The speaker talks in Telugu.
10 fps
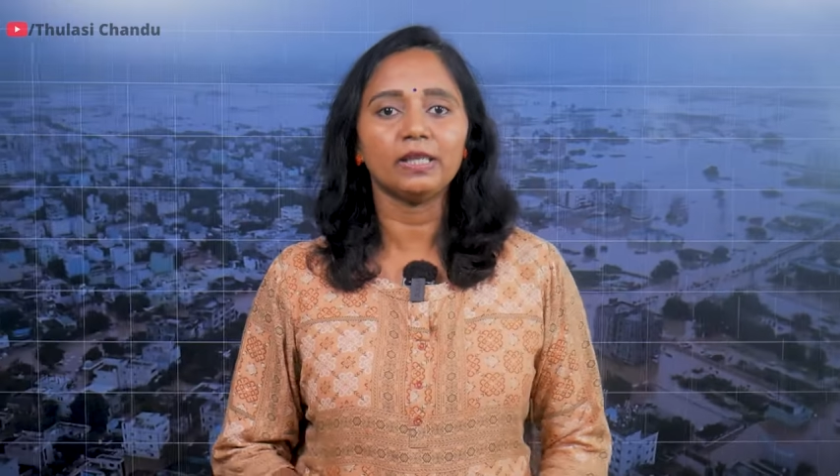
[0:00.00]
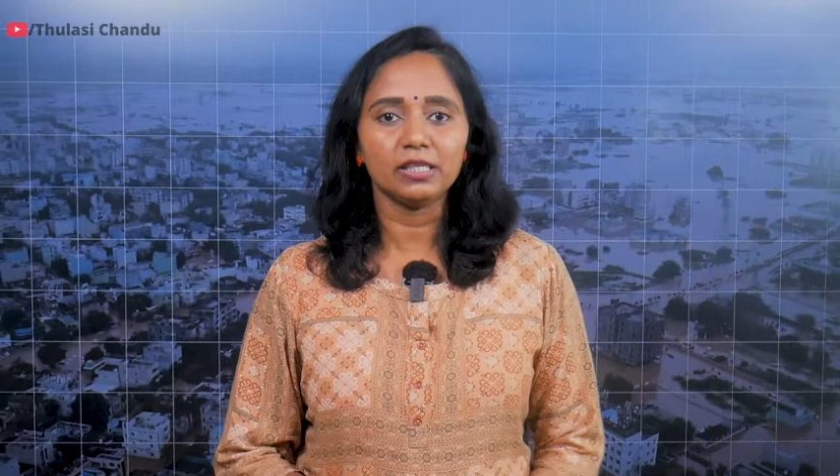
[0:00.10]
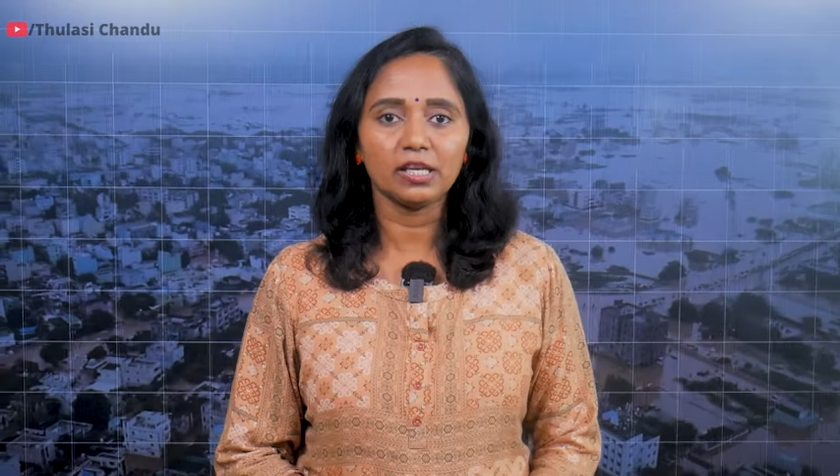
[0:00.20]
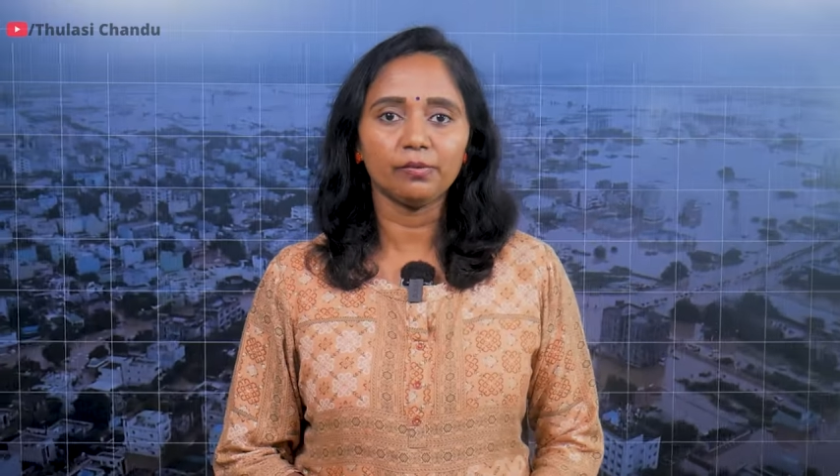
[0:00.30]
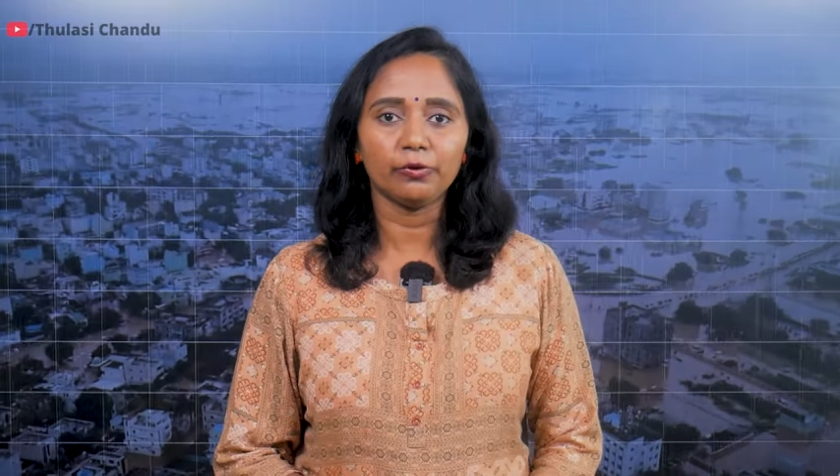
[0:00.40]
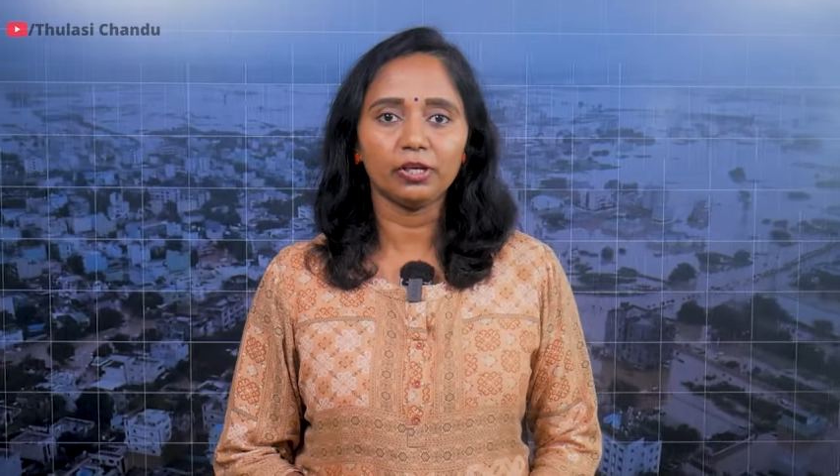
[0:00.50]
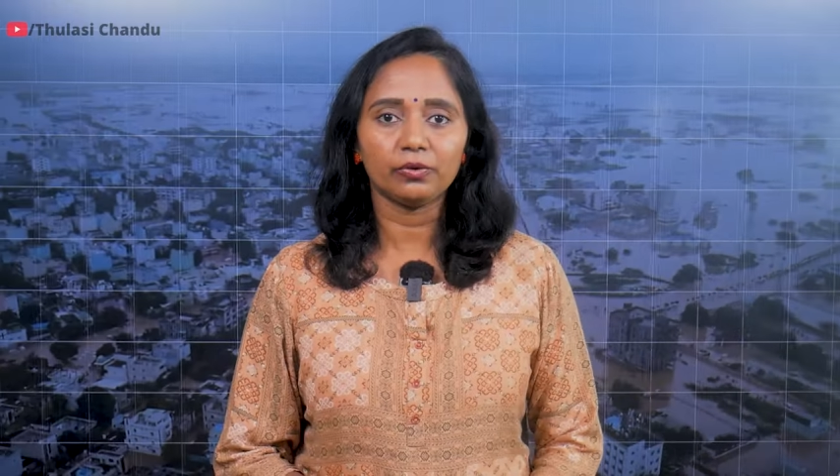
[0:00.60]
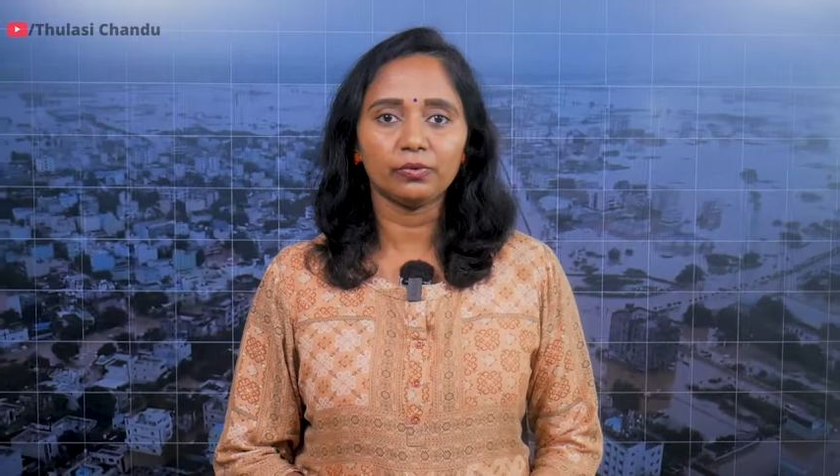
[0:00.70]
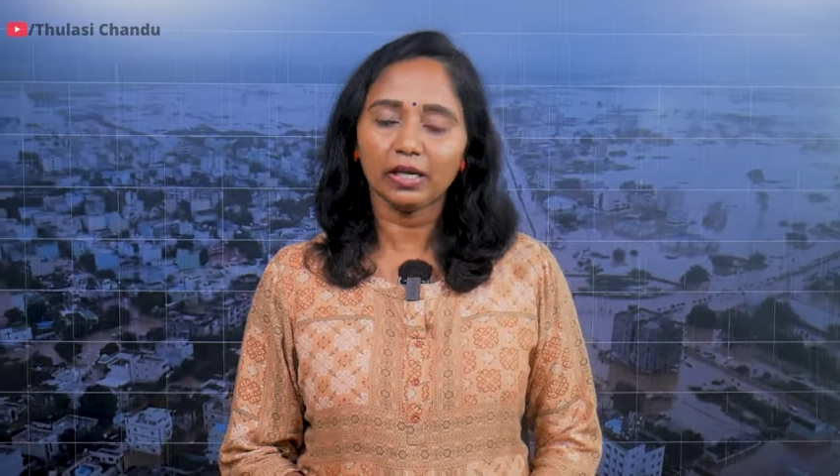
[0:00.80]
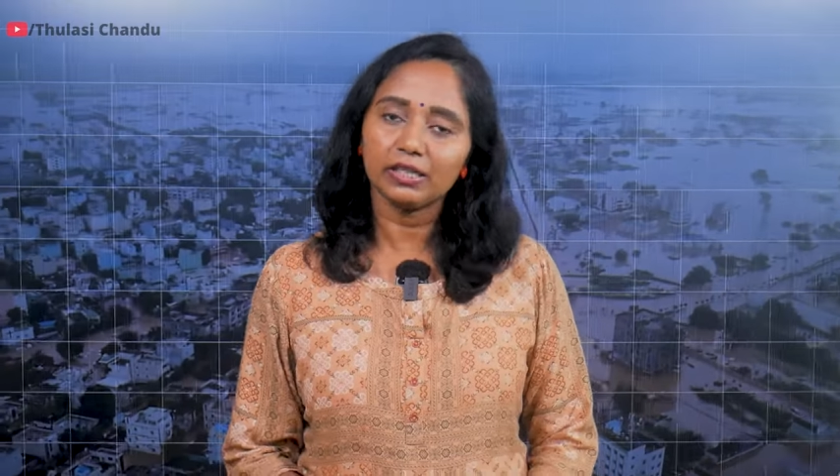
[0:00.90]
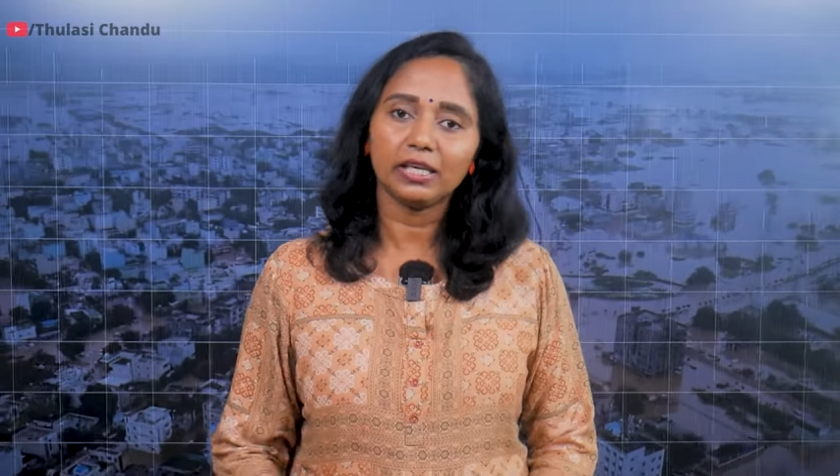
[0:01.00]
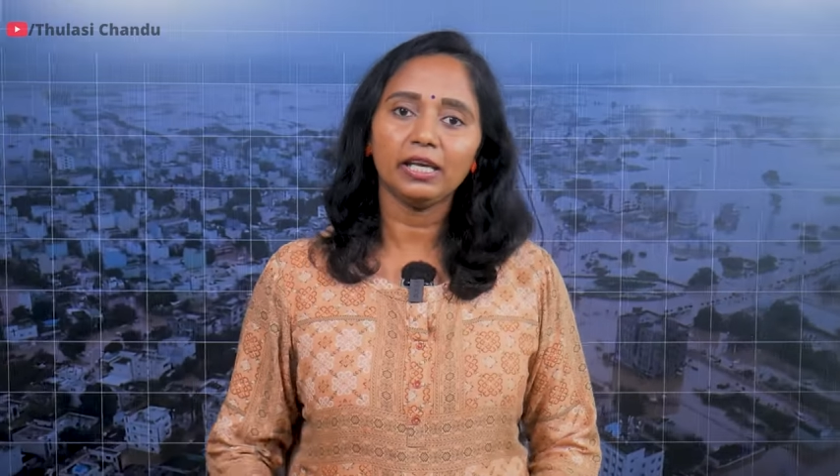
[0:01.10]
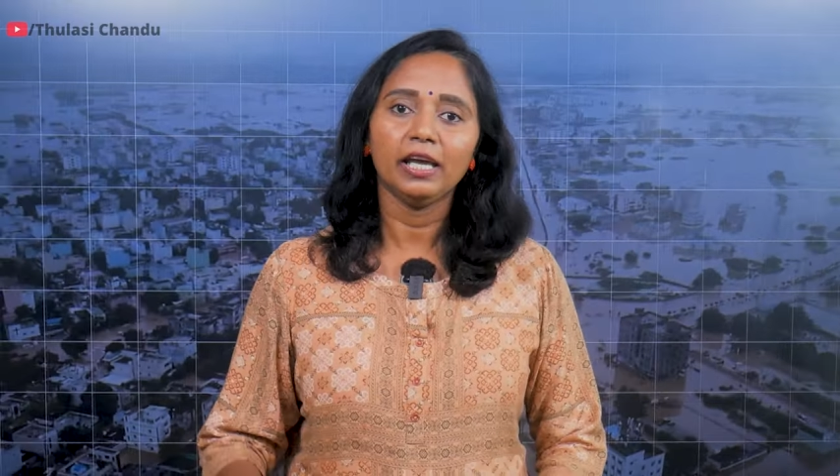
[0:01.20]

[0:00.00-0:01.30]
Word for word: మంది చనిపోయారు అయితే